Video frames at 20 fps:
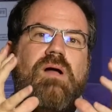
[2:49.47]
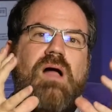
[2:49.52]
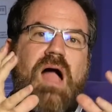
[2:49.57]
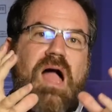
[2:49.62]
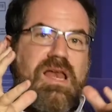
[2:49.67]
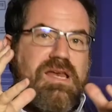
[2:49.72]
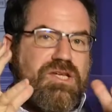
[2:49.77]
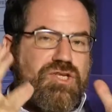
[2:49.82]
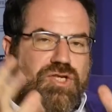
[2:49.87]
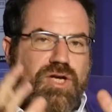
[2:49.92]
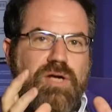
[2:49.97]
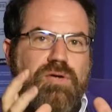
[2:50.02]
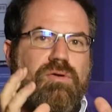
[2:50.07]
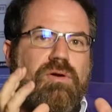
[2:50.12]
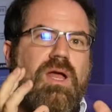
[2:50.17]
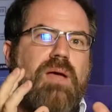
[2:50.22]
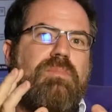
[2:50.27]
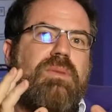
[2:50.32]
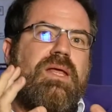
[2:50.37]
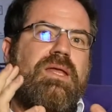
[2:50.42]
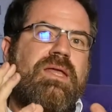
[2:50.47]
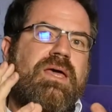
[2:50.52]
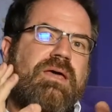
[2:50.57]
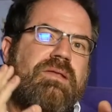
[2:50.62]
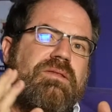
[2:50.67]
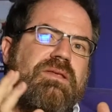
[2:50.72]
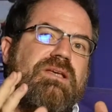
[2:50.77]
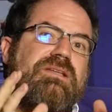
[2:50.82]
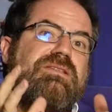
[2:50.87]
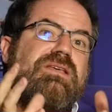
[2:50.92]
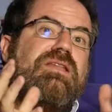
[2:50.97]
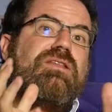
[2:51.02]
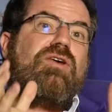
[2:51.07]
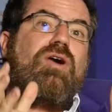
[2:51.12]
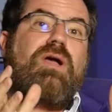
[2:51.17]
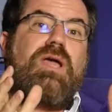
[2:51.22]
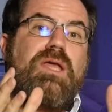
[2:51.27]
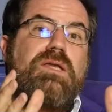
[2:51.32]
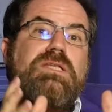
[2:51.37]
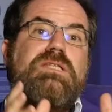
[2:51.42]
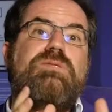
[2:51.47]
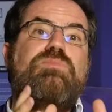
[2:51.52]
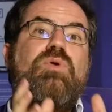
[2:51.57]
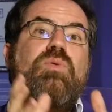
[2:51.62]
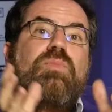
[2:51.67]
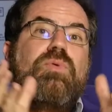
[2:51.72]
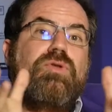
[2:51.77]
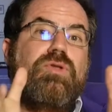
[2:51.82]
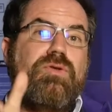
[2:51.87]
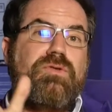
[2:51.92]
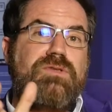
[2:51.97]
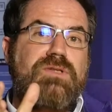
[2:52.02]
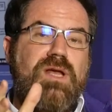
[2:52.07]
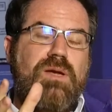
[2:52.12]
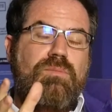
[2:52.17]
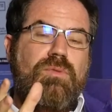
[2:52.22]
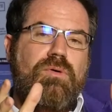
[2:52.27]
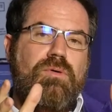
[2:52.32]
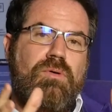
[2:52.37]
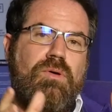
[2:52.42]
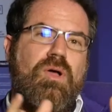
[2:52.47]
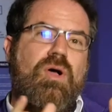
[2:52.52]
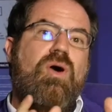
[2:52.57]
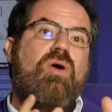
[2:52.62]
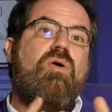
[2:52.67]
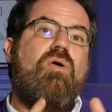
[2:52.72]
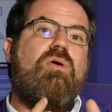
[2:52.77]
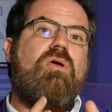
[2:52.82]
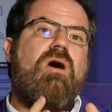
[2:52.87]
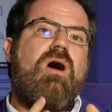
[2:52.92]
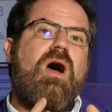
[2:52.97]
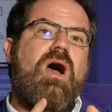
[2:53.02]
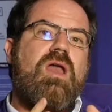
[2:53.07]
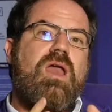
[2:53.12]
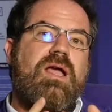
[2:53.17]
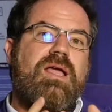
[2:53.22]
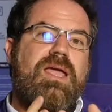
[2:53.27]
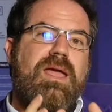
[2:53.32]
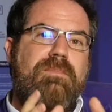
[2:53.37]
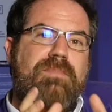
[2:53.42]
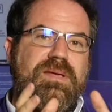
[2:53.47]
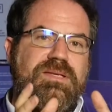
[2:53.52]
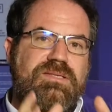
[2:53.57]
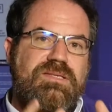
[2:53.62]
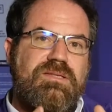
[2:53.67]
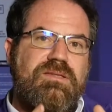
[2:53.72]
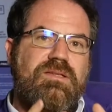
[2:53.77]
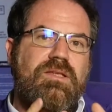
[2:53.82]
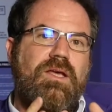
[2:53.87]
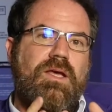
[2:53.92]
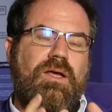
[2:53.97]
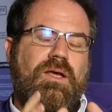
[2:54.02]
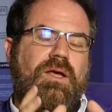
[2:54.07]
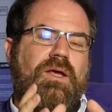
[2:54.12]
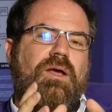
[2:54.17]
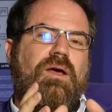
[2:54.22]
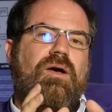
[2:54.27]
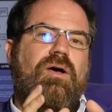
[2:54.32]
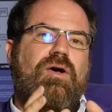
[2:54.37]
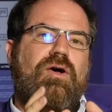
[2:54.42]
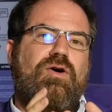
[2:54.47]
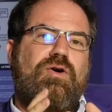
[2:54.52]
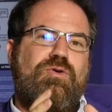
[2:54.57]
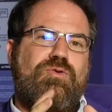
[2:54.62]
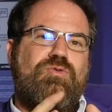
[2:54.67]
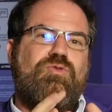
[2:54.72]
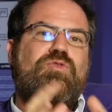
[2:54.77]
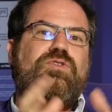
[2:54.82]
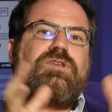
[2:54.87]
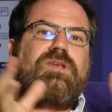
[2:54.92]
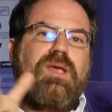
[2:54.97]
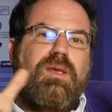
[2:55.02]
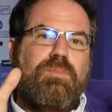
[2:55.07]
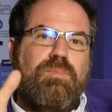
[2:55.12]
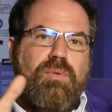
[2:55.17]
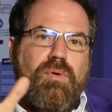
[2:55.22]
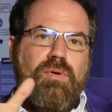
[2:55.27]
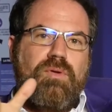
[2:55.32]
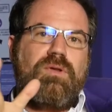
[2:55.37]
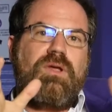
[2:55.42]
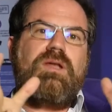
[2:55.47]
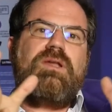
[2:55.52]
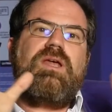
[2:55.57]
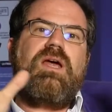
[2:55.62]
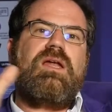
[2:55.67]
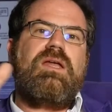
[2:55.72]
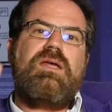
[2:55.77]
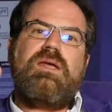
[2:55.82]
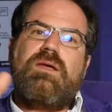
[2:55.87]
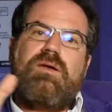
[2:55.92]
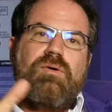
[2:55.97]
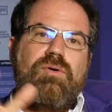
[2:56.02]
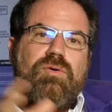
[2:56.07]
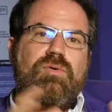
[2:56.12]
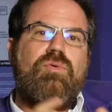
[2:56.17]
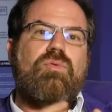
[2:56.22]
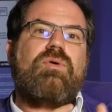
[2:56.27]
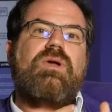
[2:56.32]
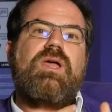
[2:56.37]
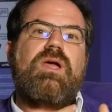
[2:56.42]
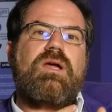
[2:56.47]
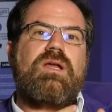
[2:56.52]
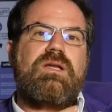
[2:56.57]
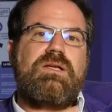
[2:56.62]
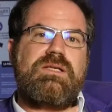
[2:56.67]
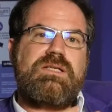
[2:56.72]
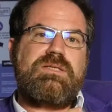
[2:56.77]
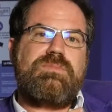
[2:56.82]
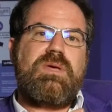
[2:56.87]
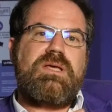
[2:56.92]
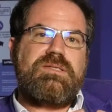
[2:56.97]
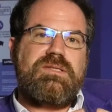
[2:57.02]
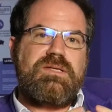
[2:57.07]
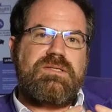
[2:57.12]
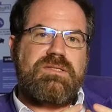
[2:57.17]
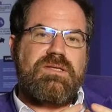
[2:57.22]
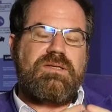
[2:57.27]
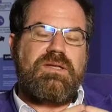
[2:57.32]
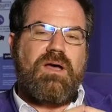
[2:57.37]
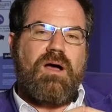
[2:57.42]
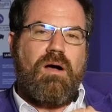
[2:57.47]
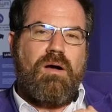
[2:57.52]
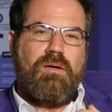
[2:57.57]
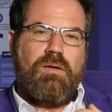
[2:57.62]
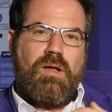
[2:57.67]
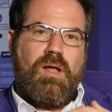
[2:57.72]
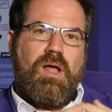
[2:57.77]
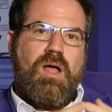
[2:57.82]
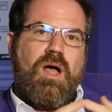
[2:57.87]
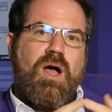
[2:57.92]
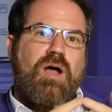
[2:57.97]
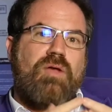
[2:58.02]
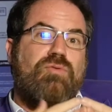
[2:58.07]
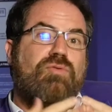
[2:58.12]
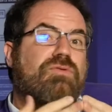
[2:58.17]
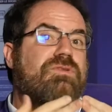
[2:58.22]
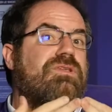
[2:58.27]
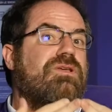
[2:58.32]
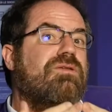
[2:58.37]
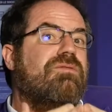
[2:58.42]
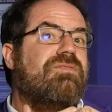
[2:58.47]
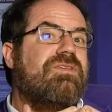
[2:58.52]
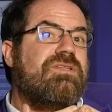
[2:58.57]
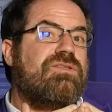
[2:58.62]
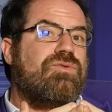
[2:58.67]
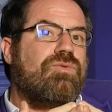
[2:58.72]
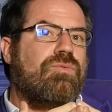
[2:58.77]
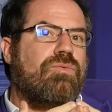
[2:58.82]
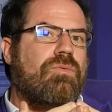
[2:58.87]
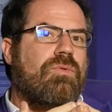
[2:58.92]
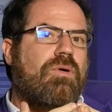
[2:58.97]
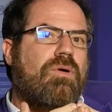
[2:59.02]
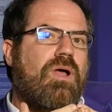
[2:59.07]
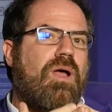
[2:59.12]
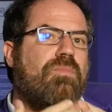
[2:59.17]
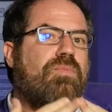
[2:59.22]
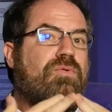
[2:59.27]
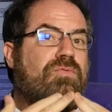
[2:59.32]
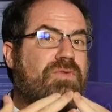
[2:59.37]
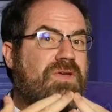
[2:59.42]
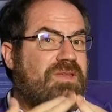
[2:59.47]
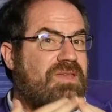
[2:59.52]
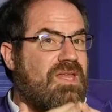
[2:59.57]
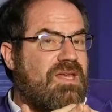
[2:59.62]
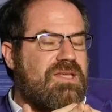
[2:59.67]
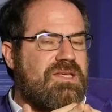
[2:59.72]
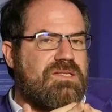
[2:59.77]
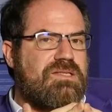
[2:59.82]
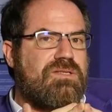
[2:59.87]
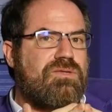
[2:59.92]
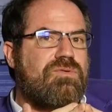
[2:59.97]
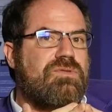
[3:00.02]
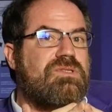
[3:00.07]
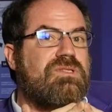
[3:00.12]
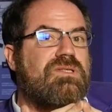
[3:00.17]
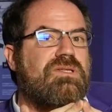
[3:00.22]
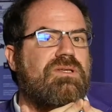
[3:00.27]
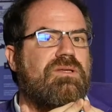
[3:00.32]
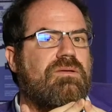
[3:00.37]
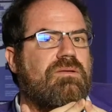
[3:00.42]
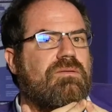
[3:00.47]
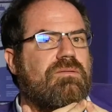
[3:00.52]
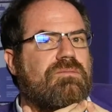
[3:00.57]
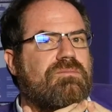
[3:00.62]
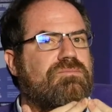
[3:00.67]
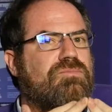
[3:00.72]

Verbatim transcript: à l'échelle de la planète et que cet organisme potentiellement aura la capacité euh, de se répandre et d'aller euh, conquérir l'espace, etc. Donc c'est une vision un peu fataliste et aussi